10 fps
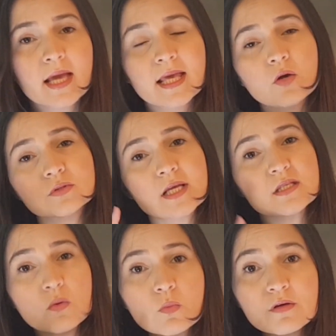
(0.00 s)
que
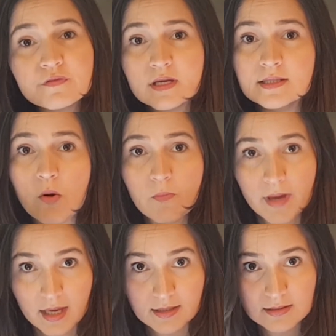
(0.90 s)
acontece uma vez ao
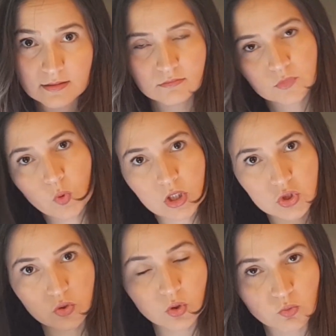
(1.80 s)
mês
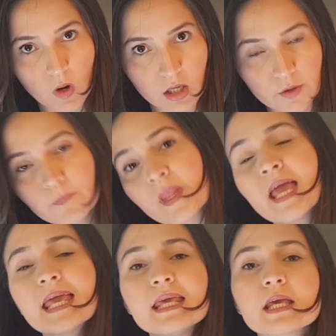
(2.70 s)
durante todo o ano
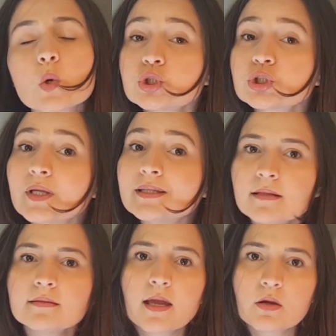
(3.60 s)
e que custa
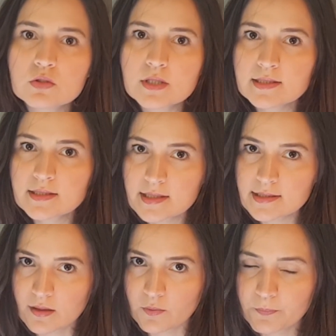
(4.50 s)
80 euros a
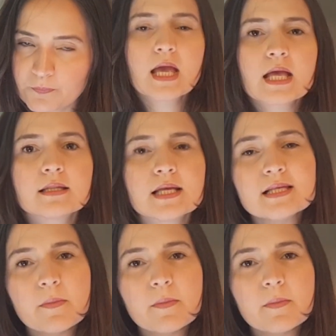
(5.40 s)
inscrição. Nessa